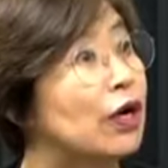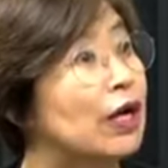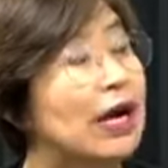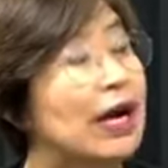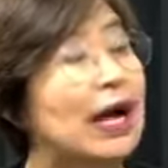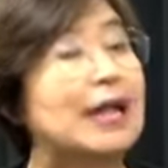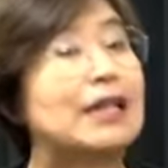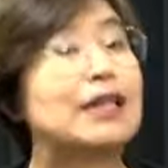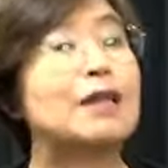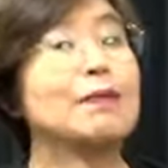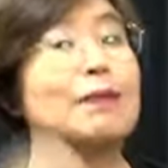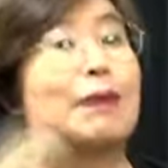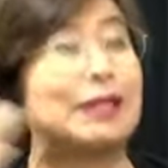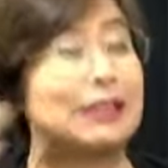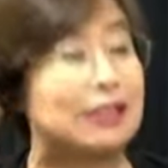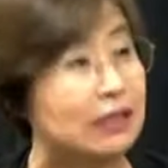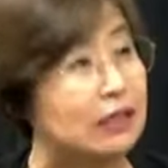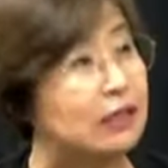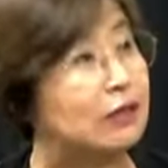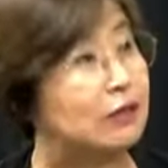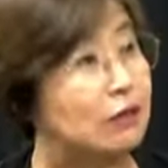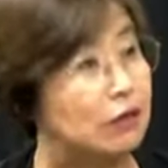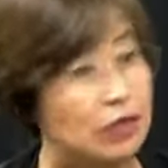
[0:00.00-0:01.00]
갖다
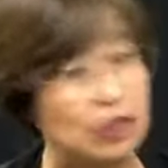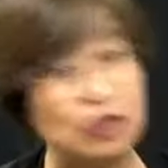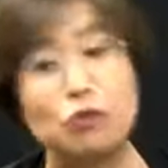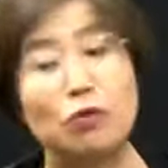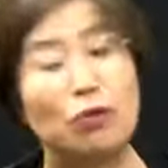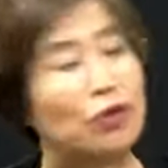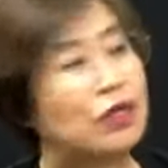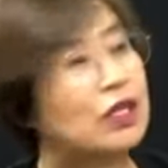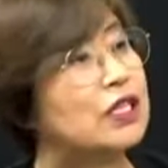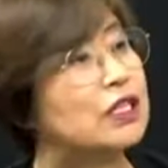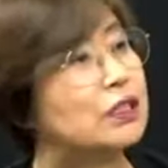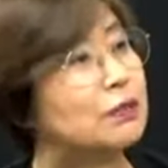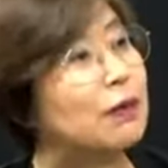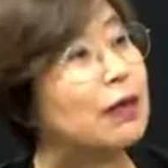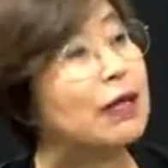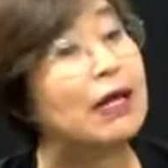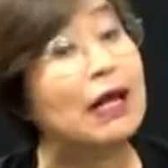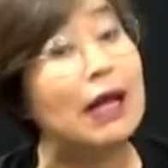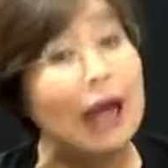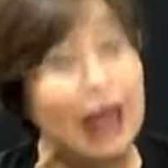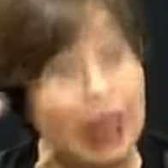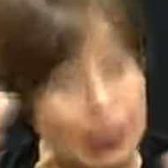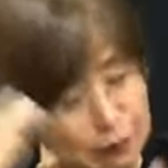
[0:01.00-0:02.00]
바치는지는 모르겠지만
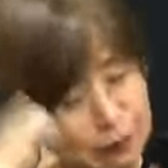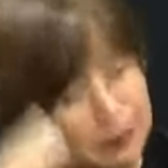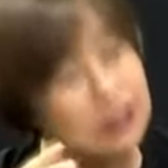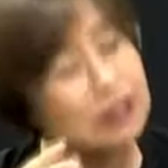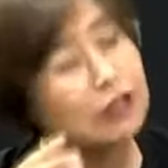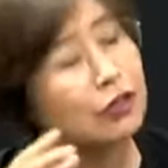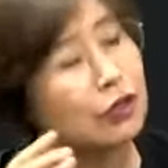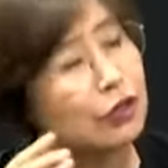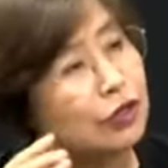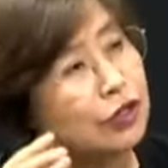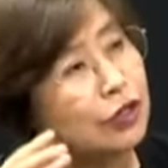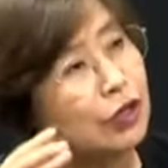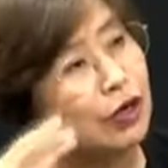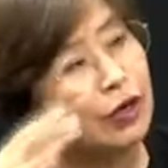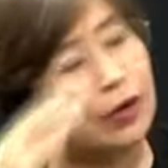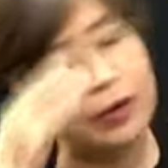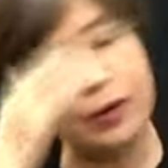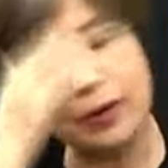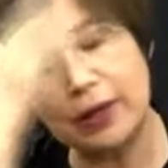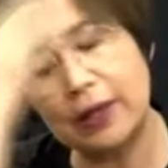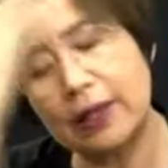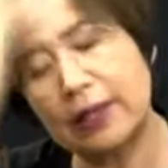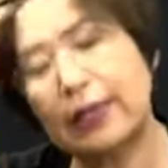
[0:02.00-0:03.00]
합치는, 합치는
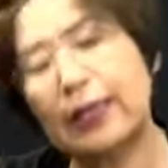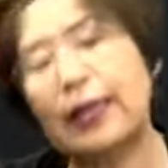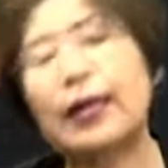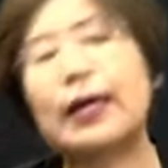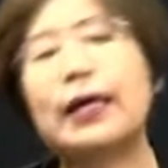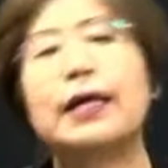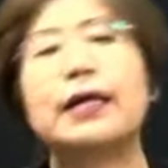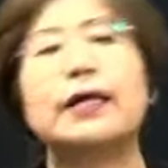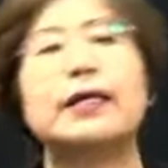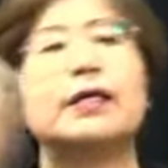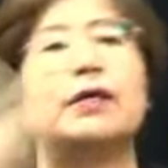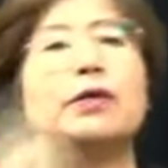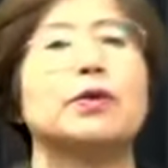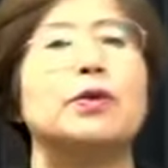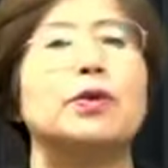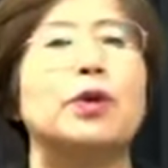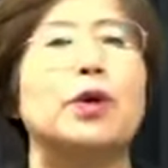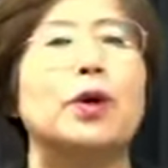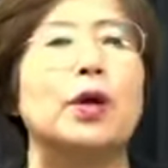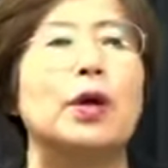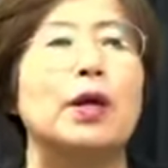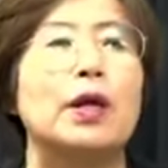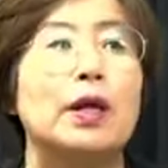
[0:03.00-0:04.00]
거죠. 합 아. 네,
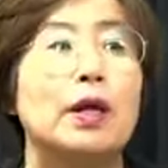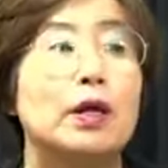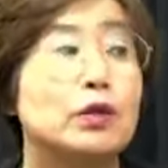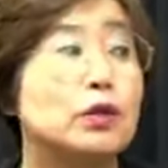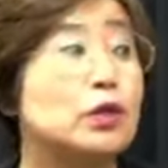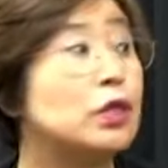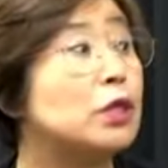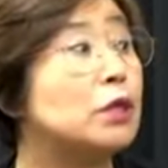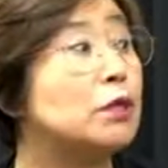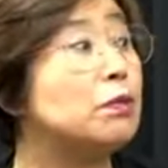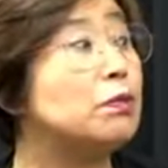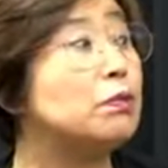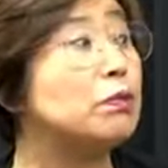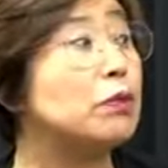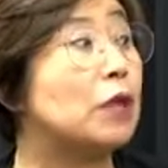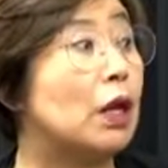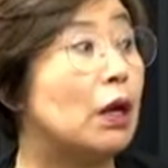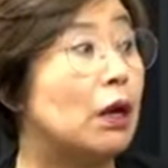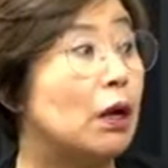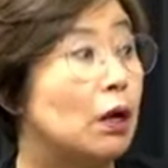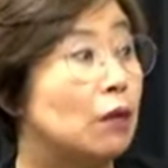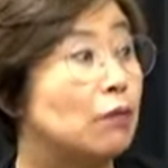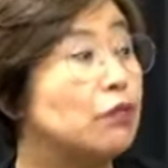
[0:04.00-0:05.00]
그리고 지금 김
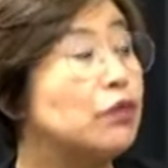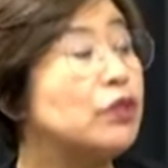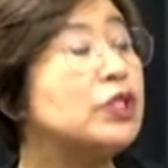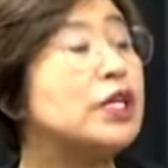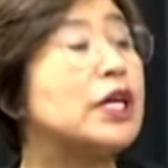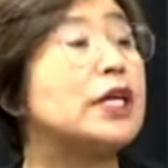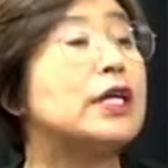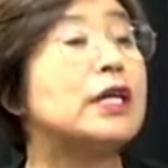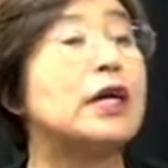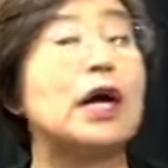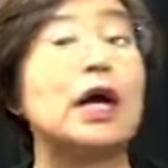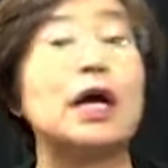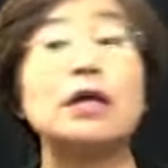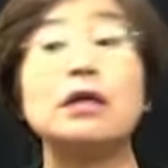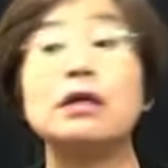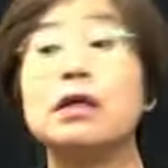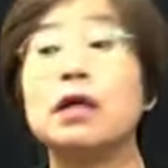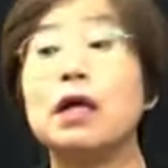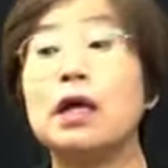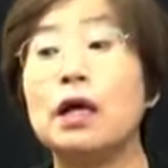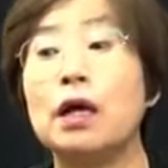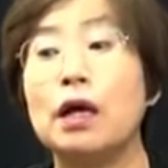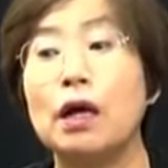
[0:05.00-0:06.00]
문재인이가 하는
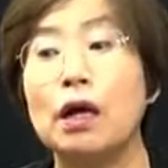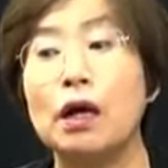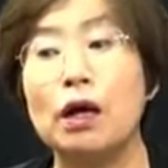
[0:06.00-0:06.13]
게